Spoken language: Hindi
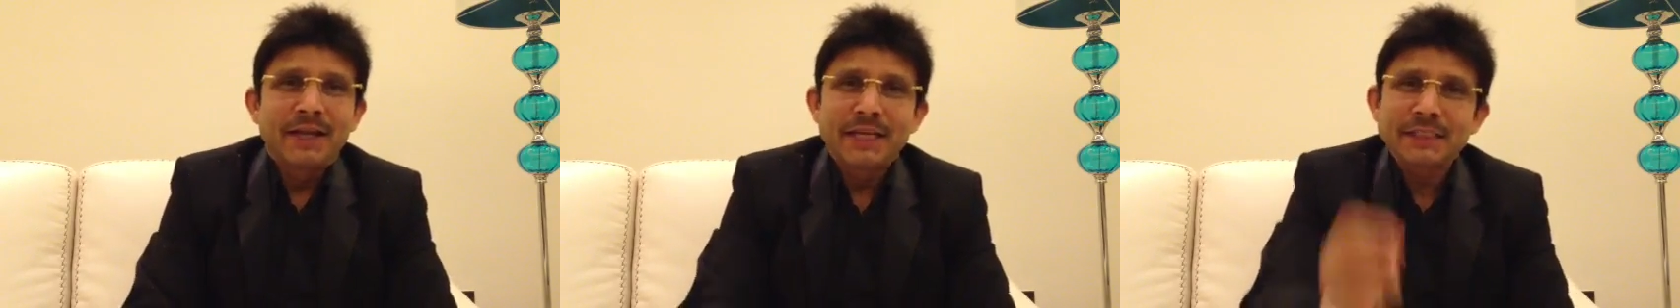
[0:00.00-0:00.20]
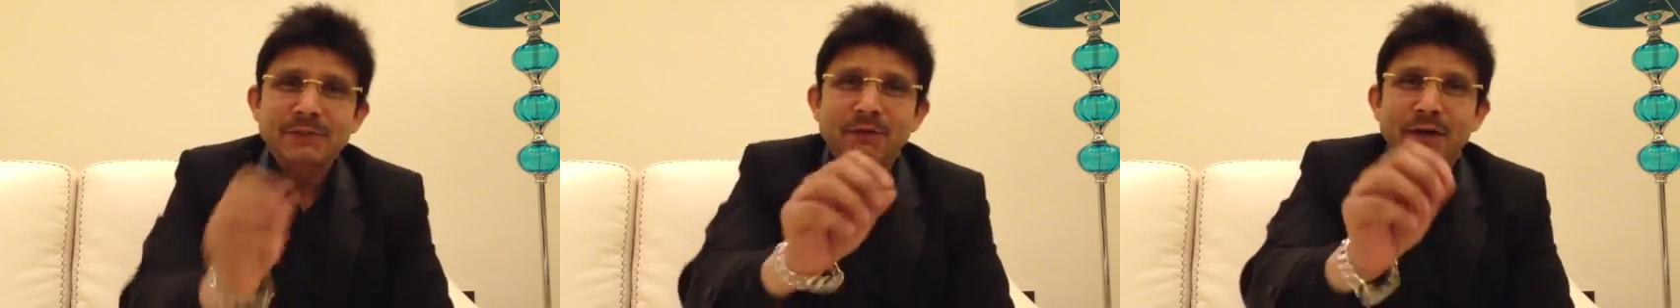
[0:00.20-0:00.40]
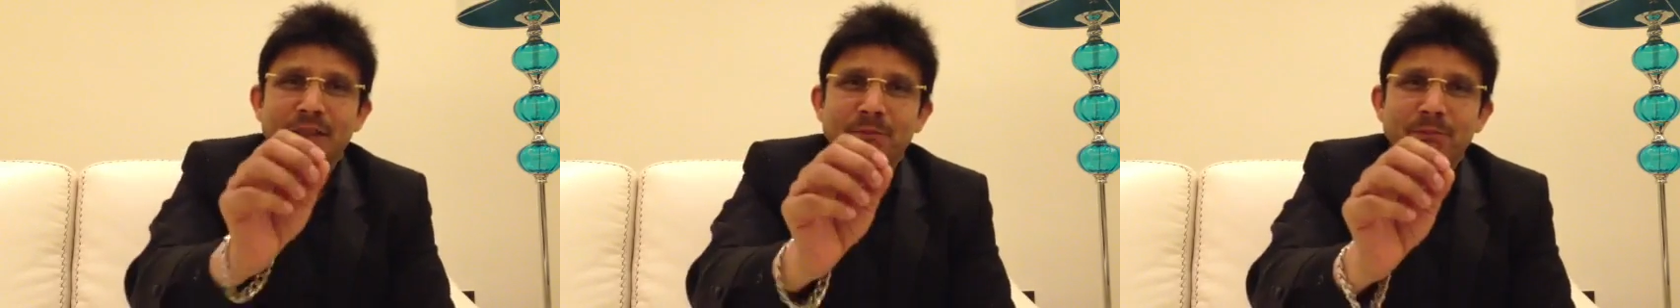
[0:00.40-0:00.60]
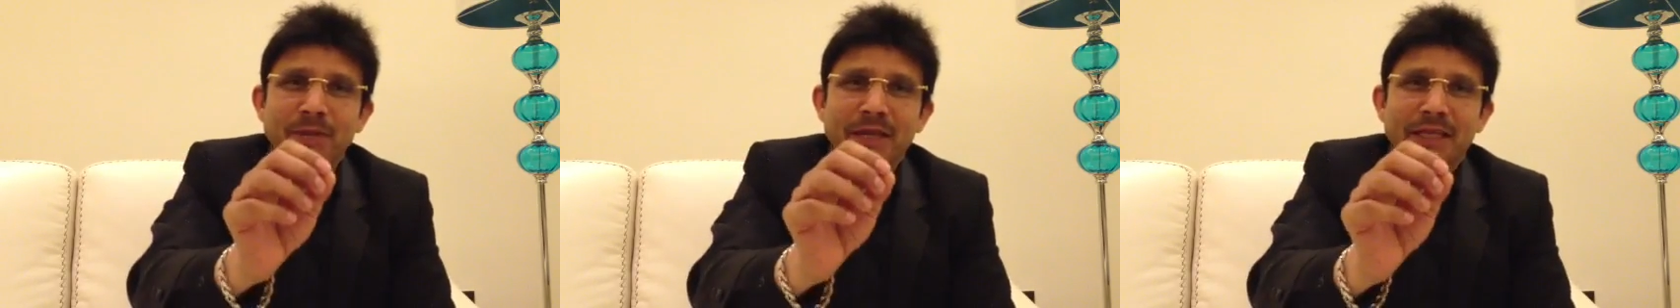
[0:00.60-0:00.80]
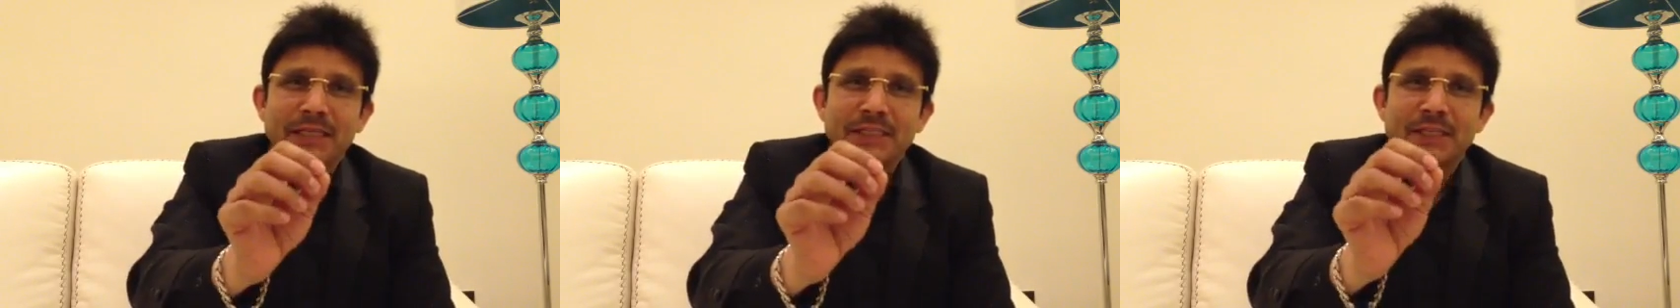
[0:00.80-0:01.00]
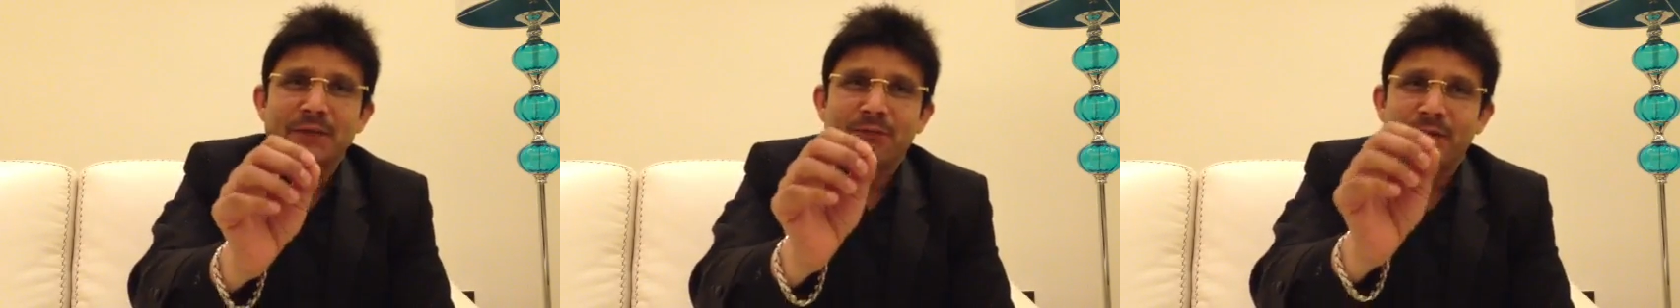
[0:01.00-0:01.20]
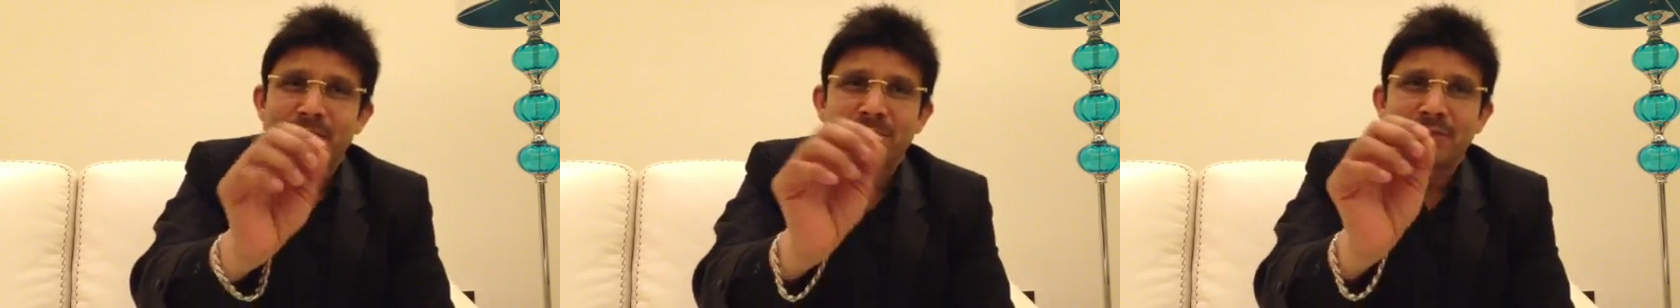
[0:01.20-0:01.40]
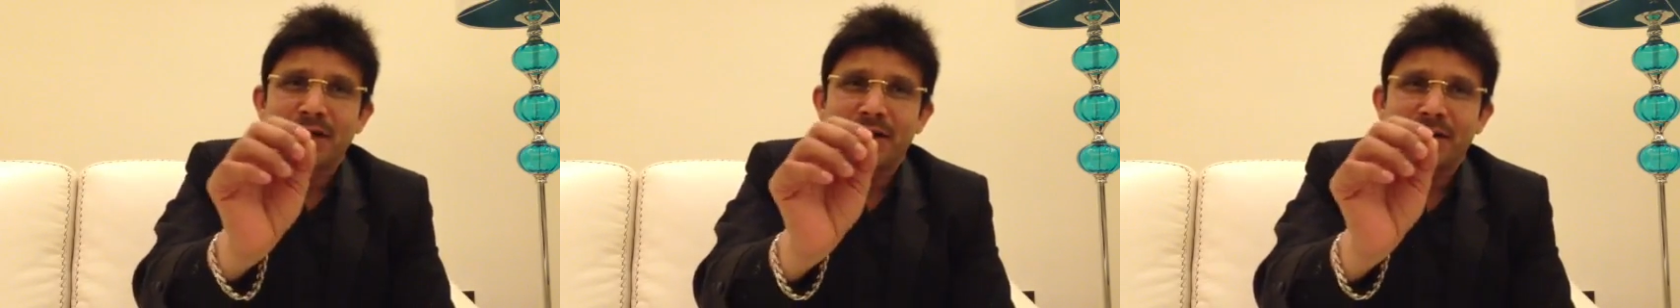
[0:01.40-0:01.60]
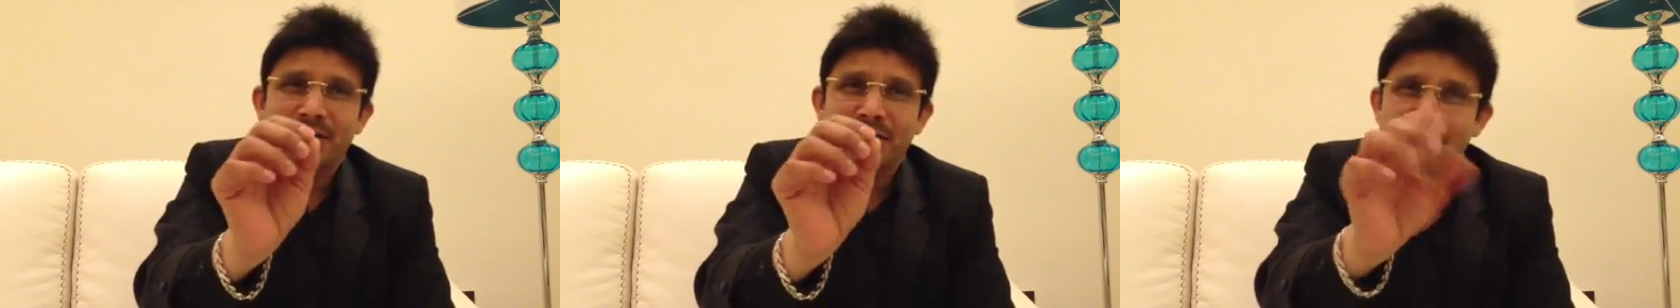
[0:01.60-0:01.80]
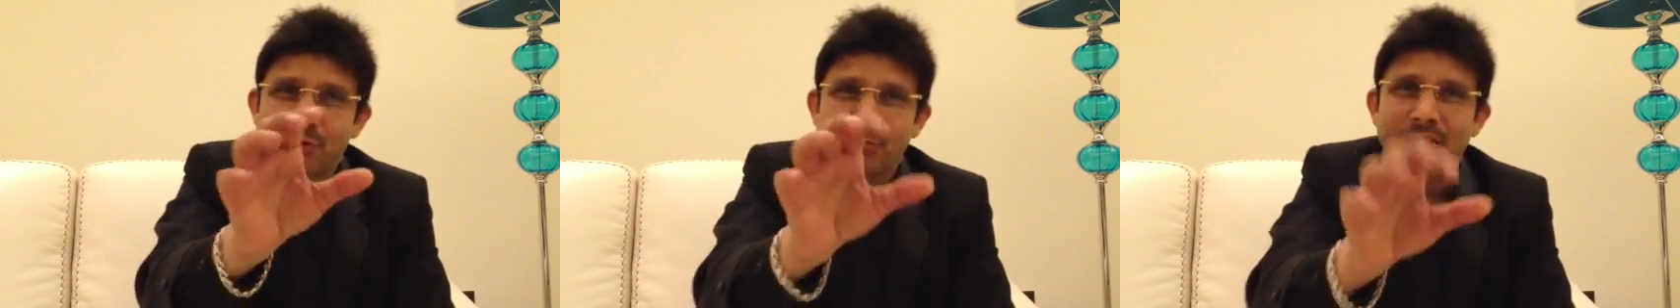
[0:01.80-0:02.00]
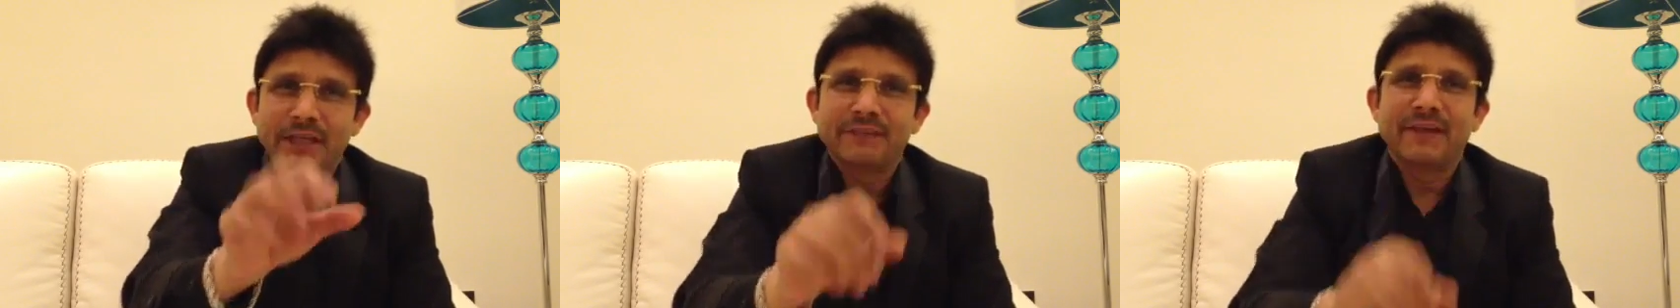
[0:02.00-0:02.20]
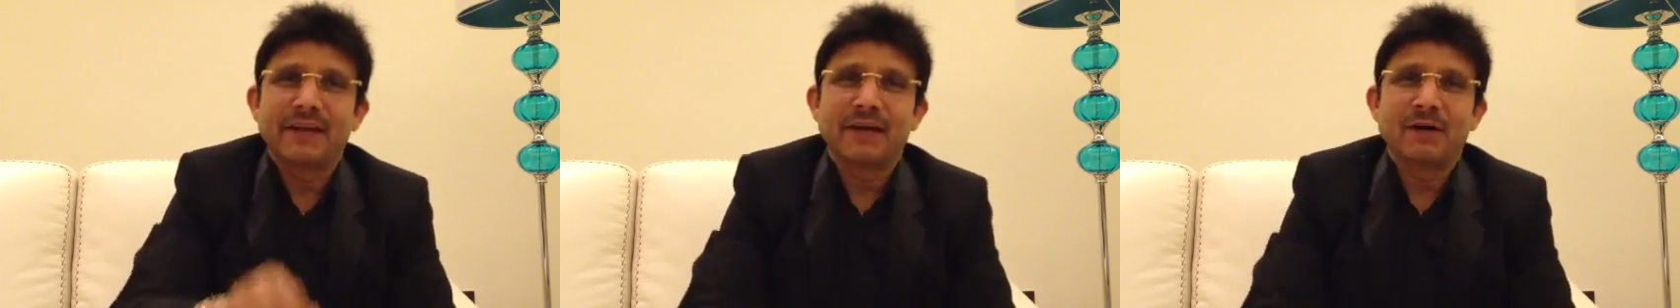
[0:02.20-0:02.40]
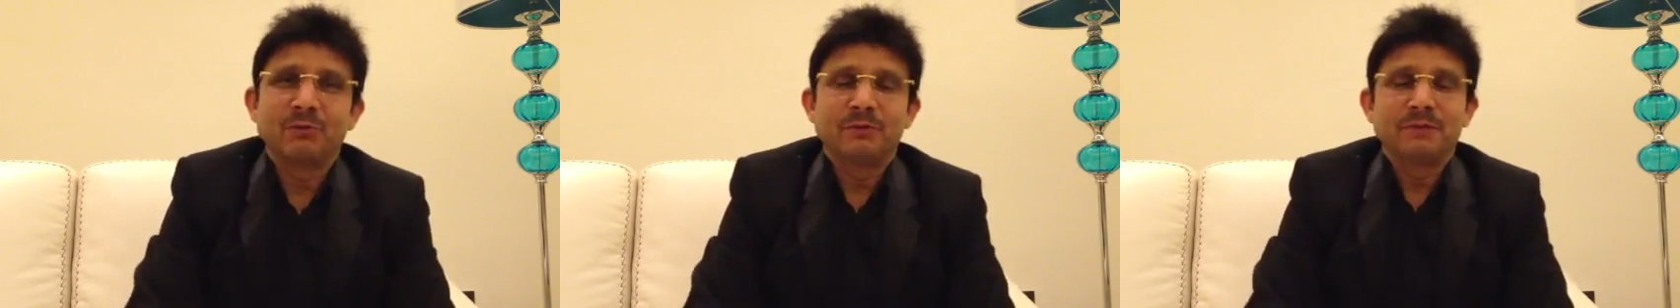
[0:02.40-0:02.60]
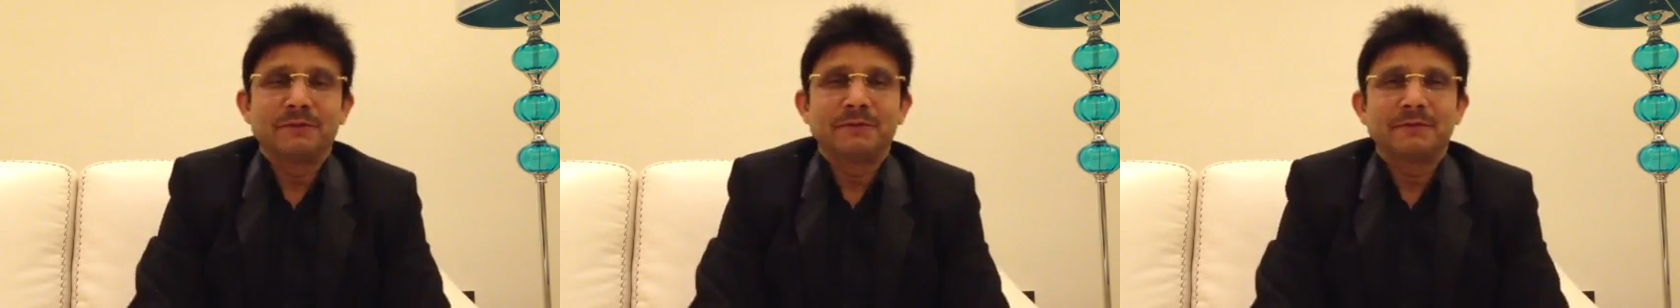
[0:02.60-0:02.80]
इस वक्त मैं किसी फिल्म का रिव्यू नहीं दे रहा हूं